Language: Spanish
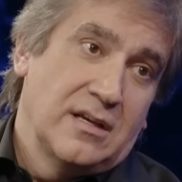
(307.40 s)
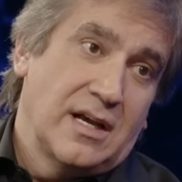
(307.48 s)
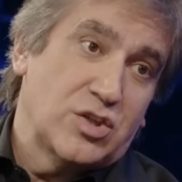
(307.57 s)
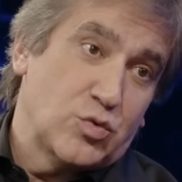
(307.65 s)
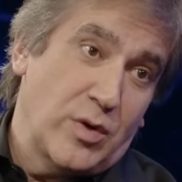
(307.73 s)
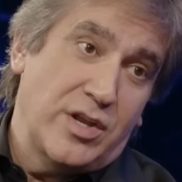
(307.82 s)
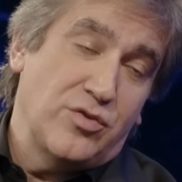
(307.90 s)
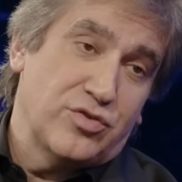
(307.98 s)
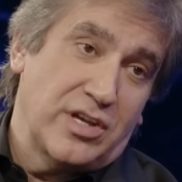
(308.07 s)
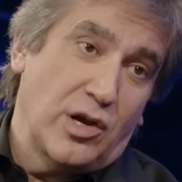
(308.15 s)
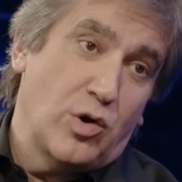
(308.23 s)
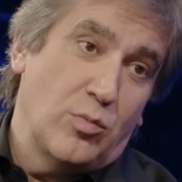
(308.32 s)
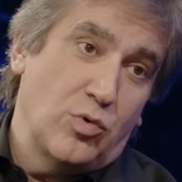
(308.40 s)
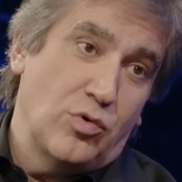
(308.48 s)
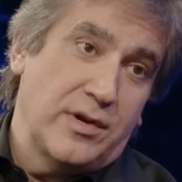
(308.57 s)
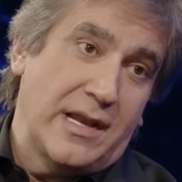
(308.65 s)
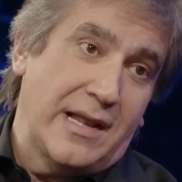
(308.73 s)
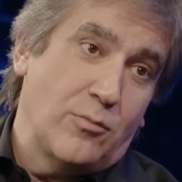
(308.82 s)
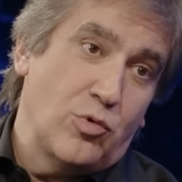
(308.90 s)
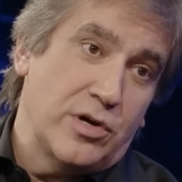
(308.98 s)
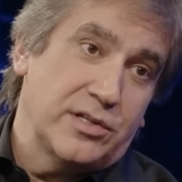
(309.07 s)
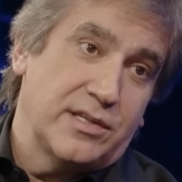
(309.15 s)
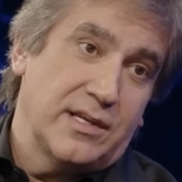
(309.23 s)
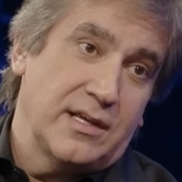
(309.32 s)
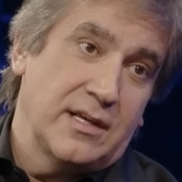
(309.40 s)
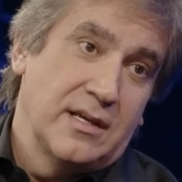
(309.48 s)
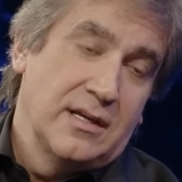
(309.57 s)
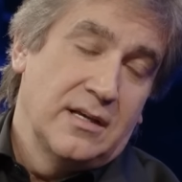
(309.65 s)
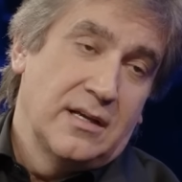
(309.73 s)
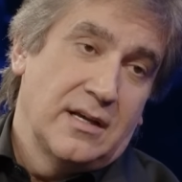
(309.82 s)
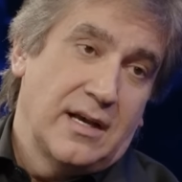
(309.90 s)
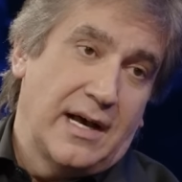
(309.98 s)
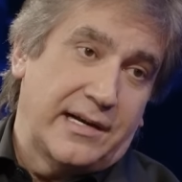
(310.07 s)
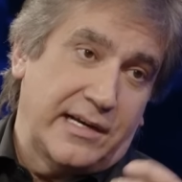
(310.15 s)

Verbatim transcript: a sueños en común, es la muerte a